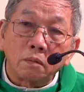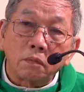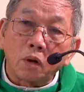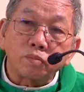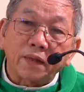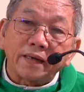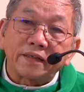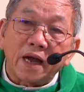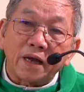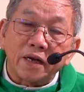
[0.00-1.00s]
Một ông thanh
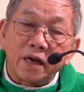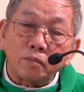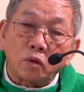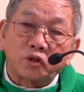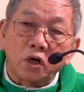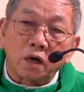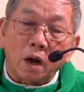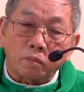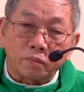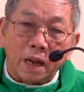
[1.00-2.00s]
tra đi đến một trường
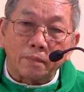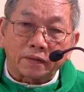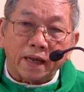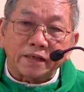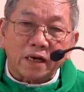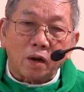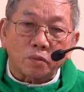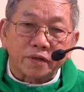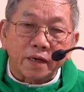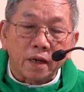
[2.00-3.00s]
học để mà thanh tra
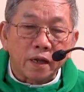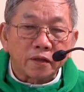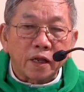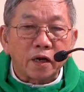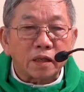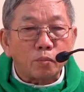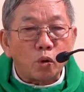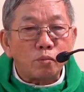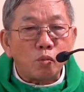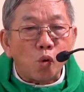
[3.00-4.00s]
học sinh thì người ta
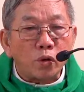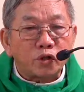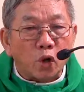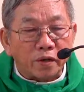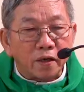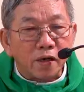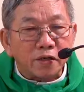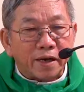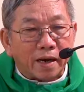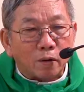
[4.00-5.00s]
muốn chọn những đứa
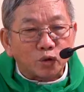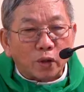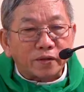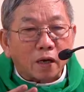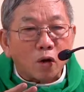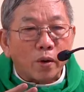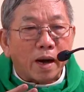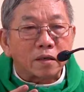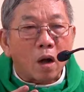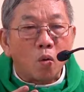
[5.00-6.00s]
trẻ nào xuất sắc ngồi
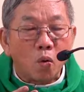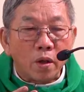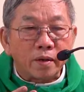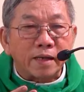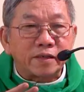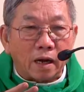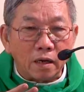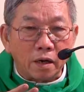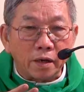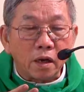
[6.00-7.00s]
hàng đầu để trả
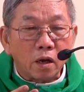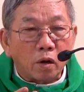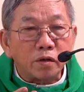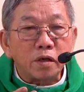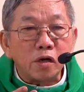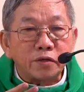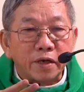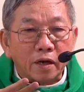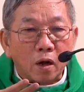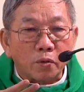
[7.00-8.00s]
lời, còn những đứa
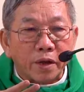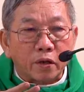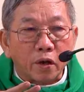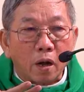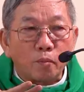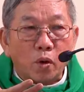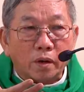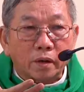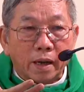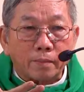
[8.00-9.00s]
trẻ nào nghịch ngợm hoặc
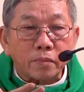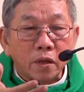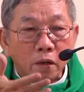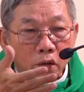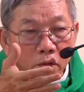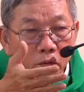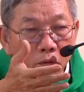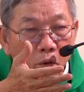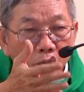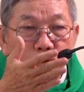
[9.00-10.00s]
kém
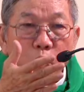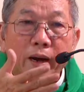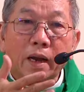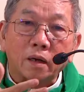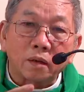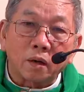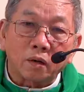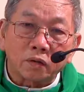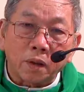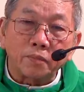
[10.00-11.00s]
ngồi ở chỗ khác,
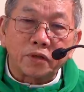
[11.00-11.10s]
thậm